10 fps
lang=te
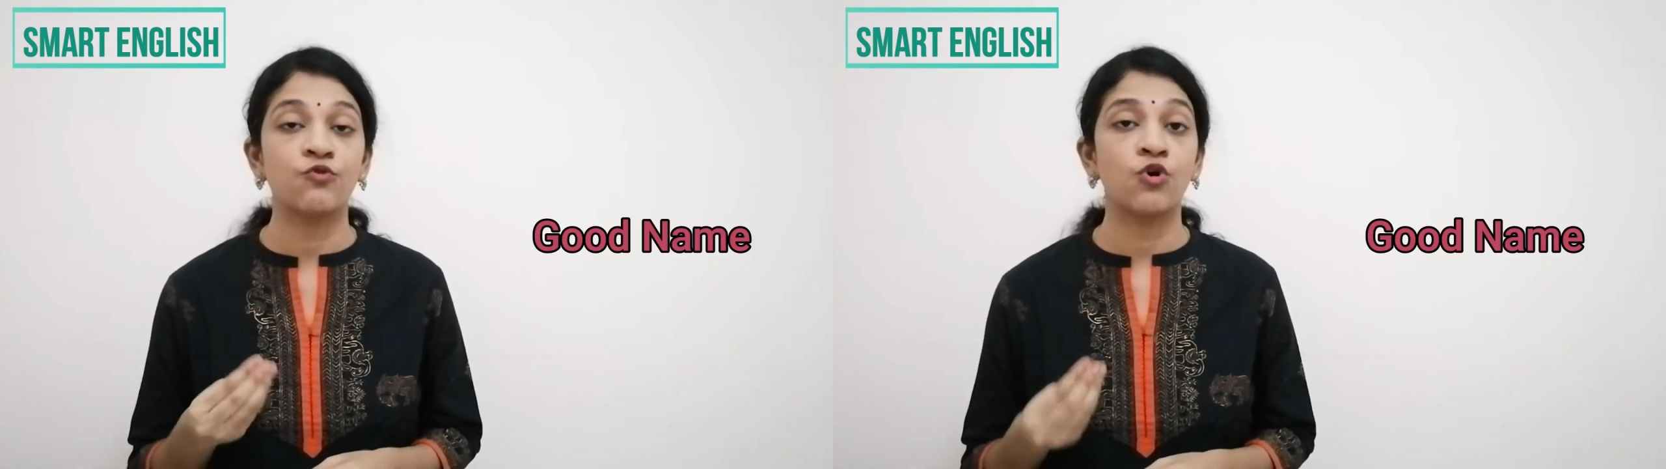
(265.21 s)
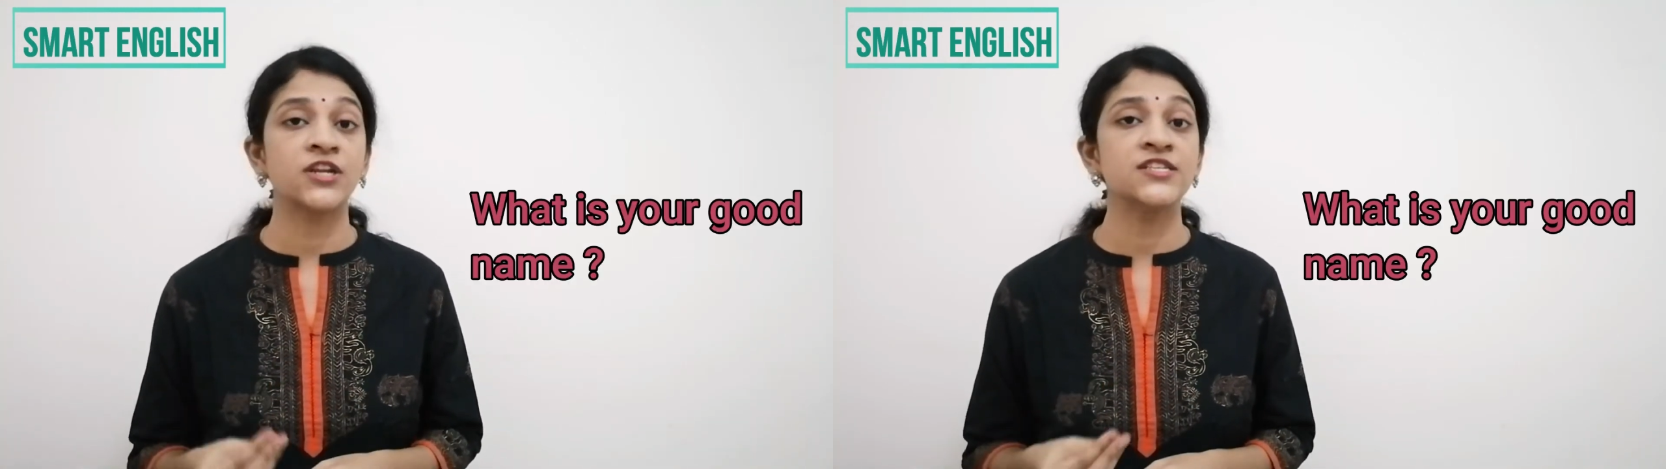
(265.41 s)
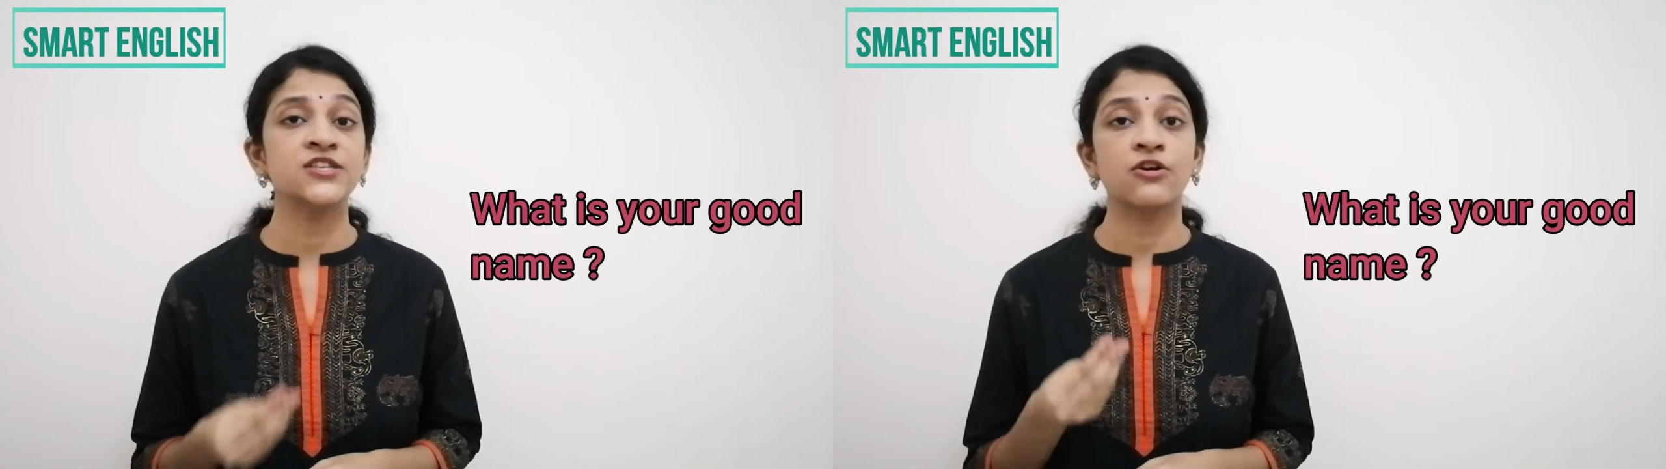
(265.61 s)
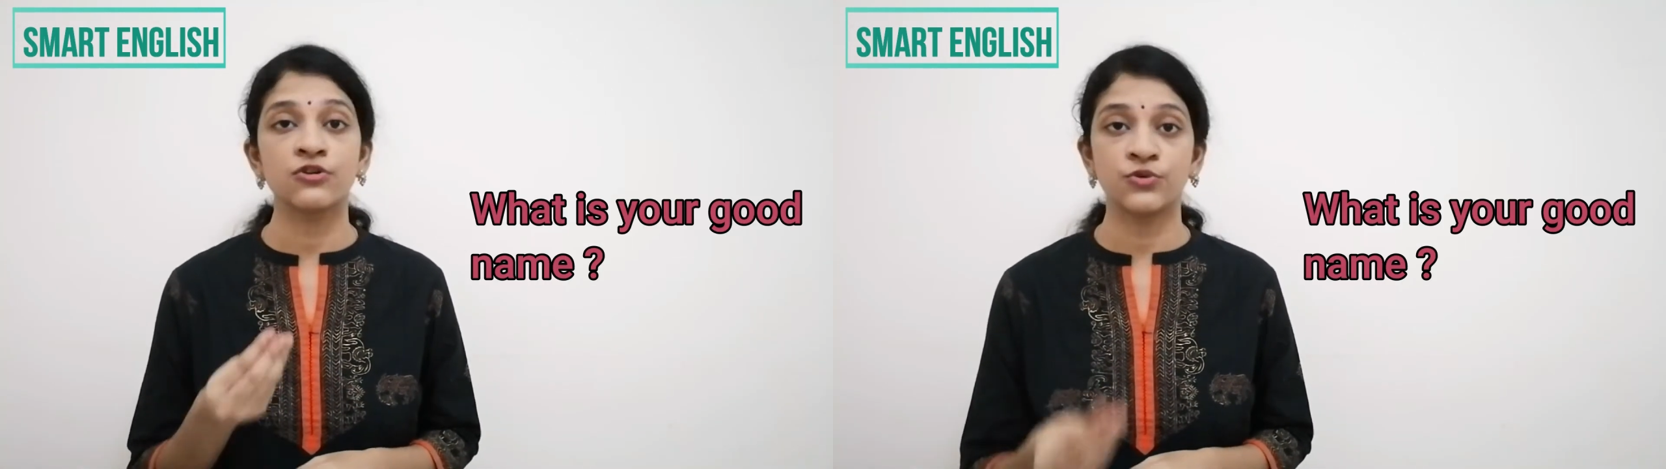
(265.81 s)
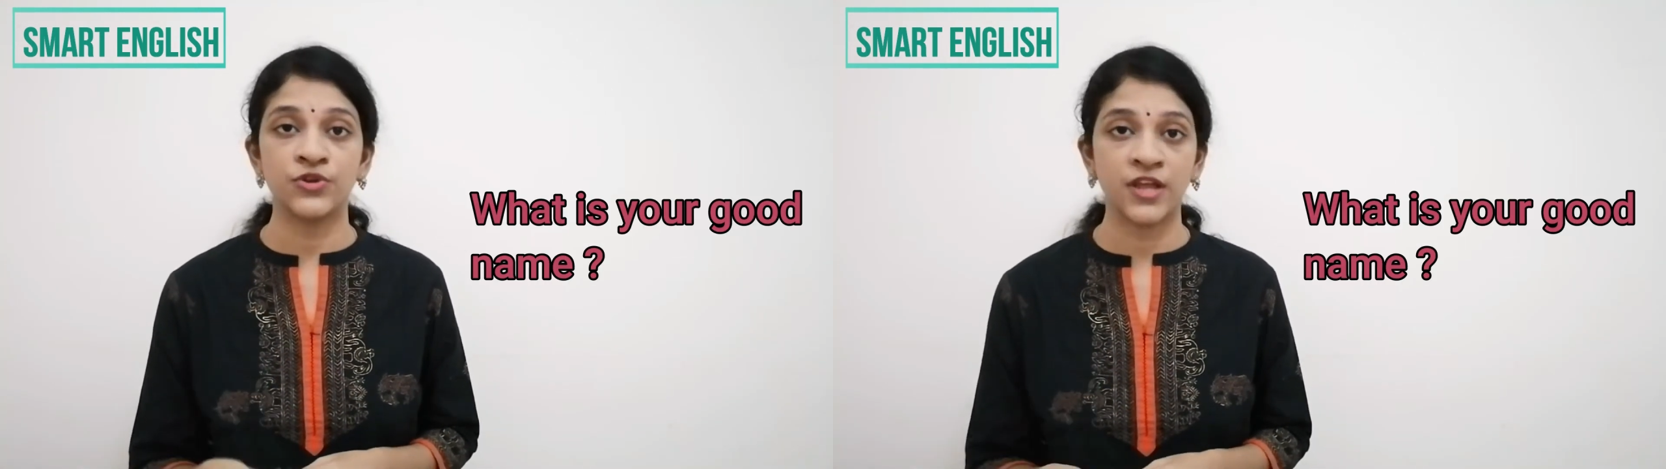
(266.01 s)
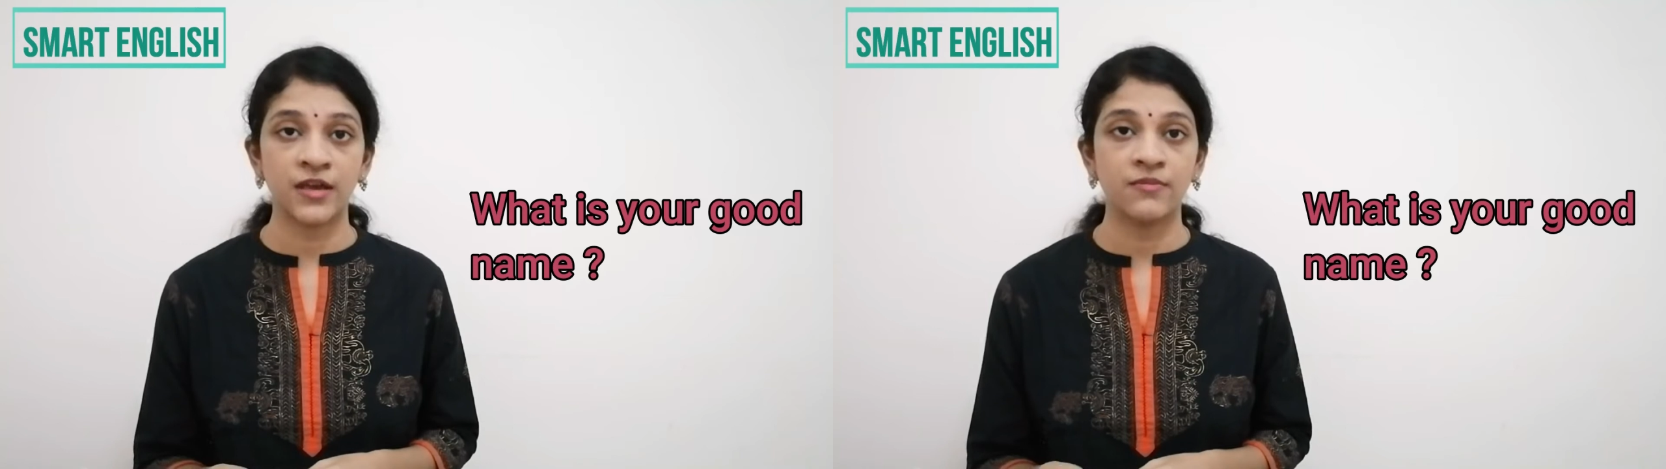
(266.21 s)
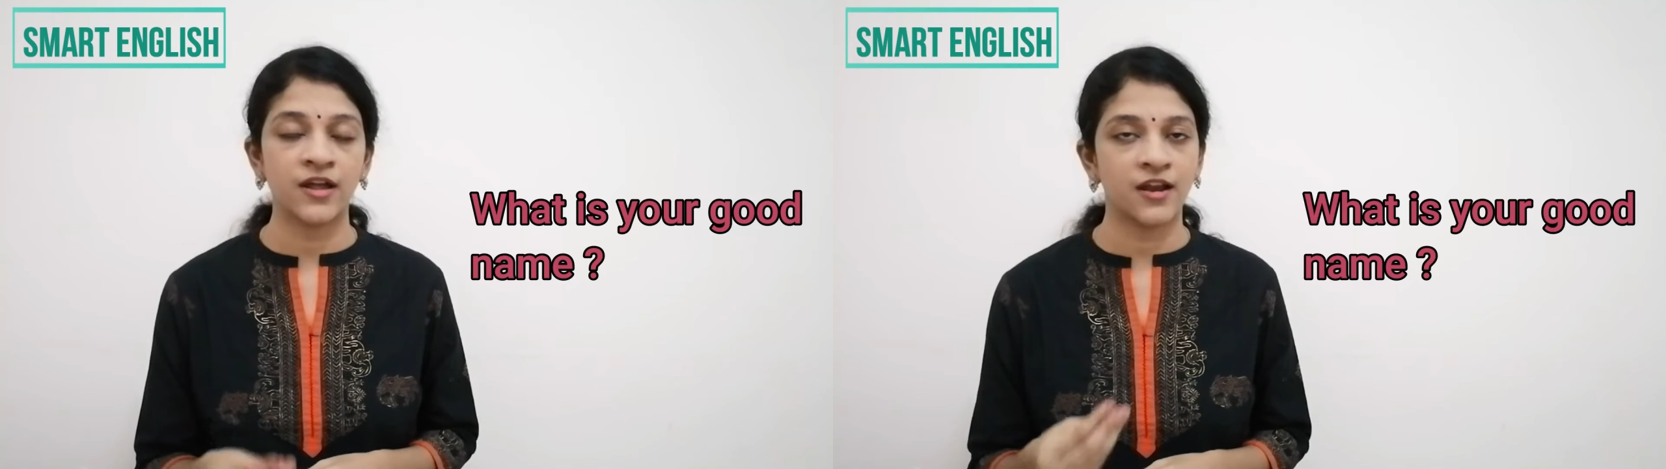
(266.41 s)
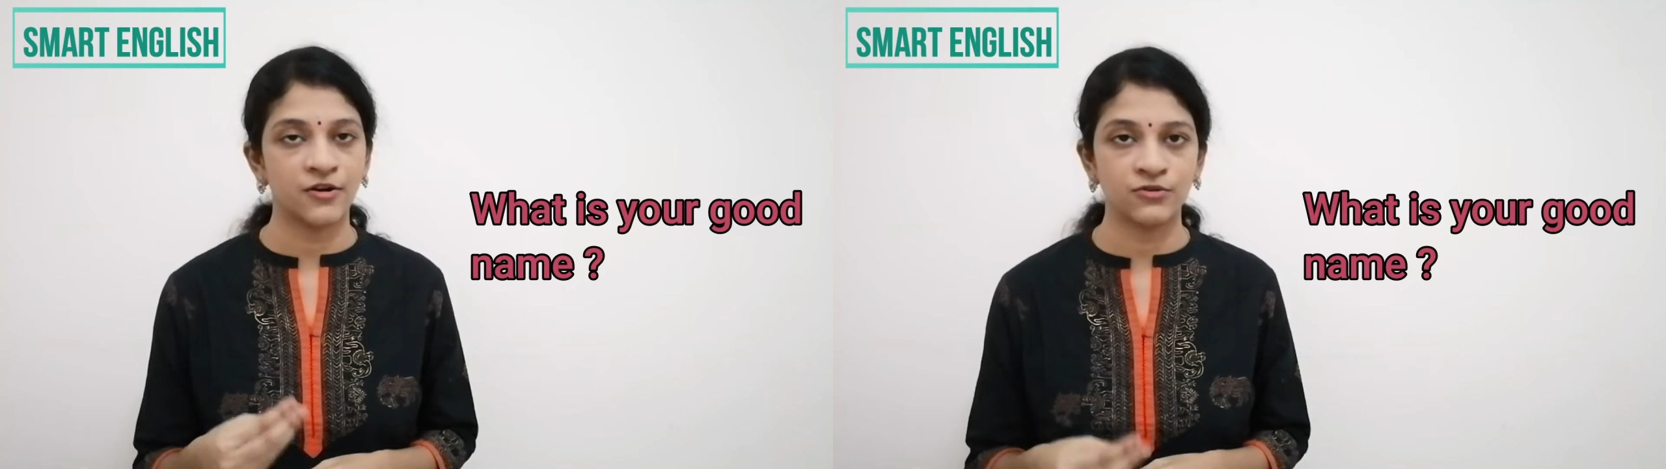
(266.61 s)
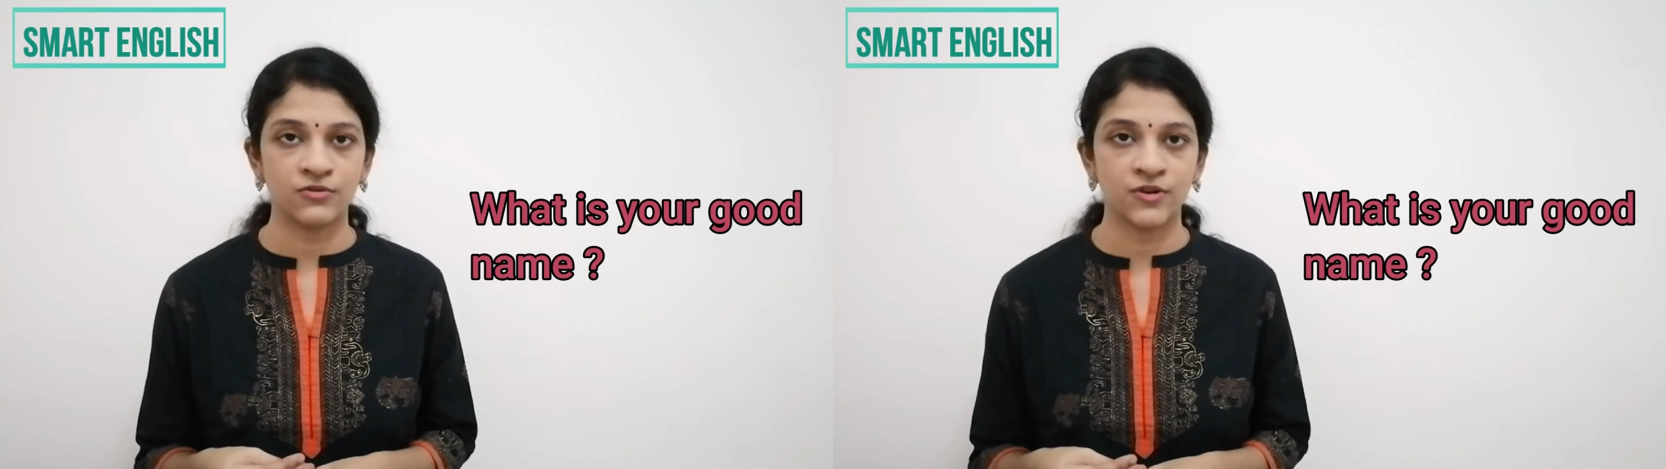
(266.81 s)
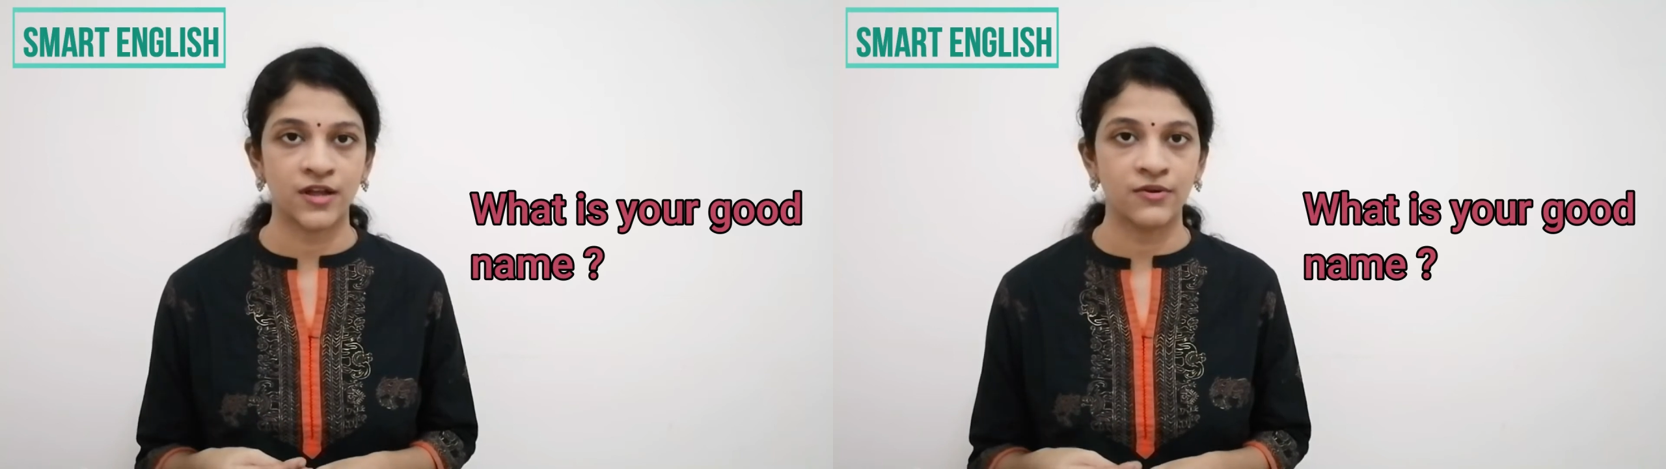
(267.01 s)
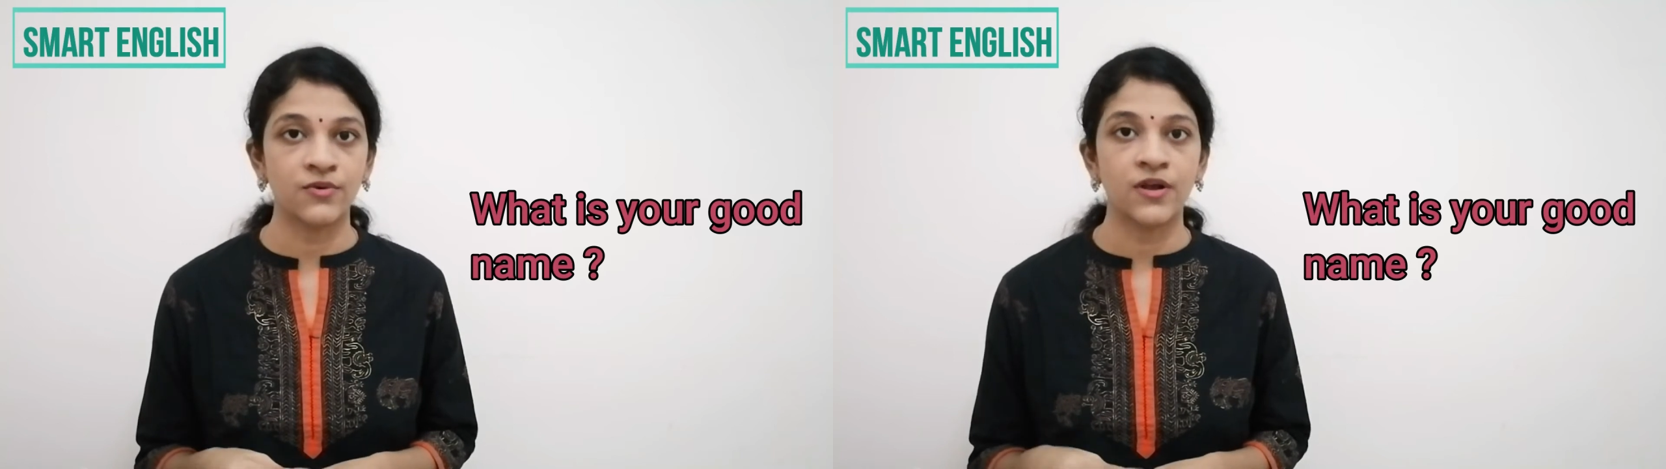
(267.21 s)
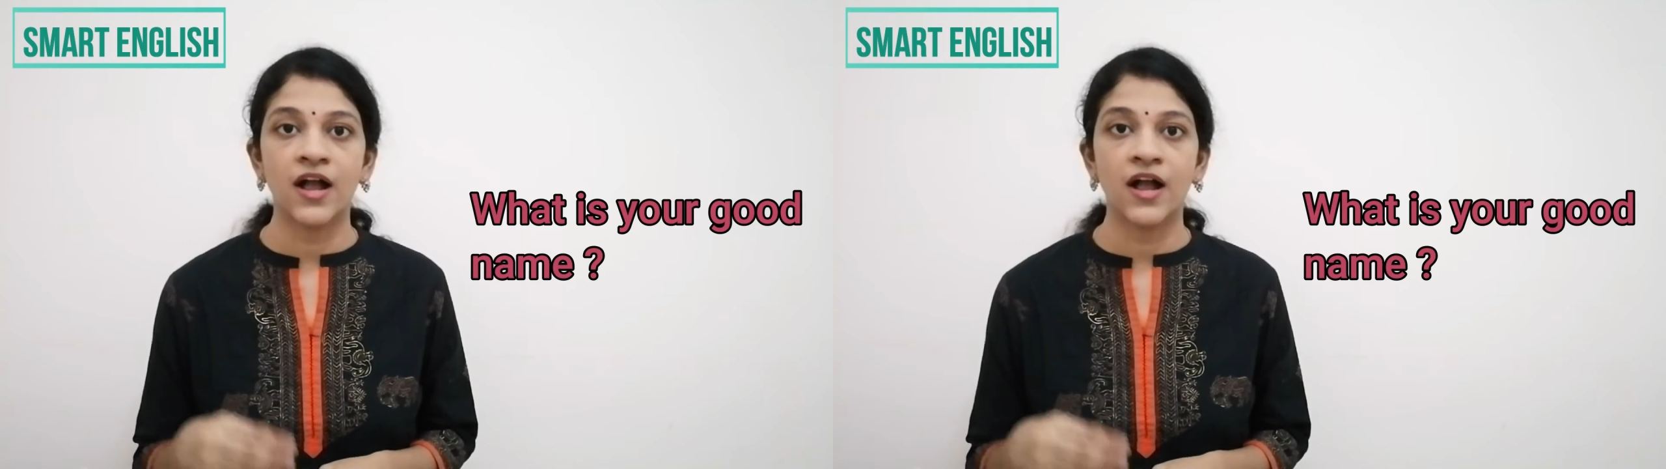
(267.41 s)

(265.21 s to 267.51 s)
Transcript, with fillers: వాట్ ఈజ్ యువర్ గుడ్ నేమ్ అని అడుగుతుంటారు